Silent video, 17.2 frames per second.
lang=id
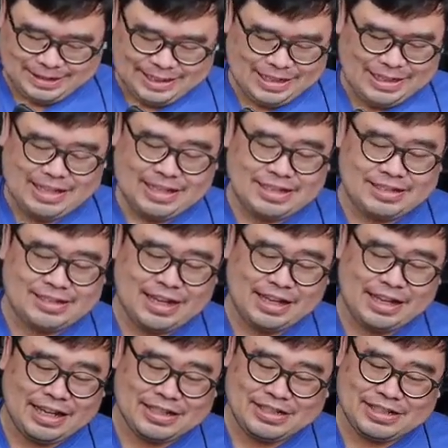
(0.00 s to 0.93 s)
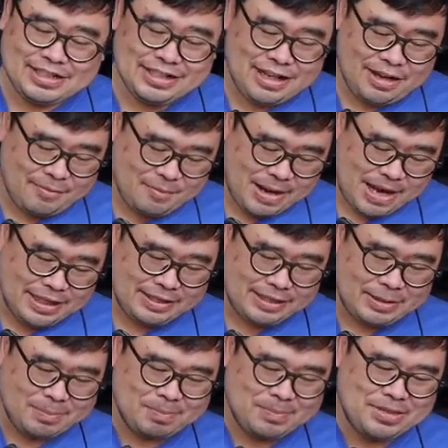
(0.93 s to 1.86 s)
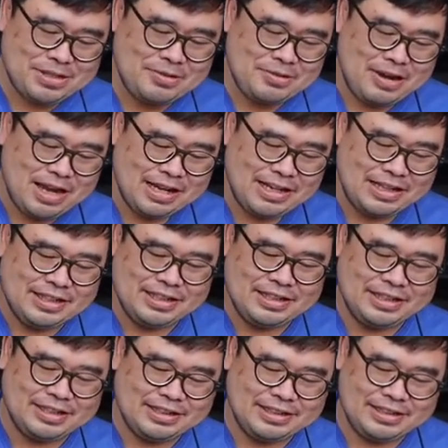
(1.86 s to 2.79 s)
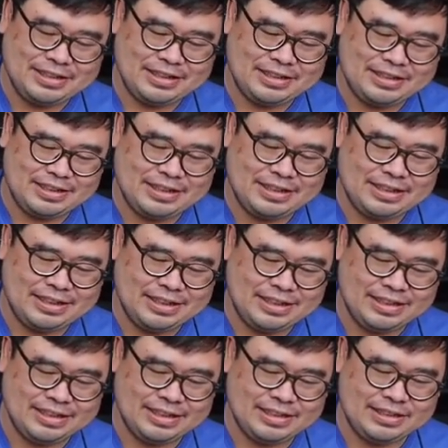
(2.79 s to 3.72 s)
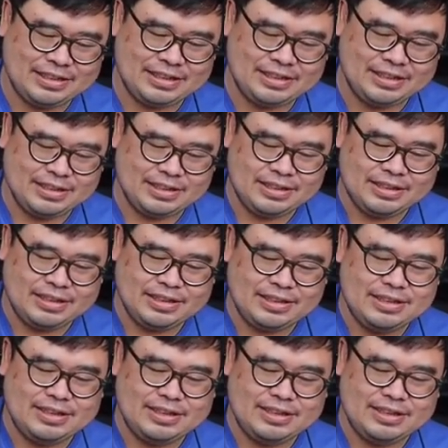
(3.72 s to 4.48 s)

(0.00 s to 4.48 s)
ini staycationnya mantep jiwa nih. Eh. Hmm.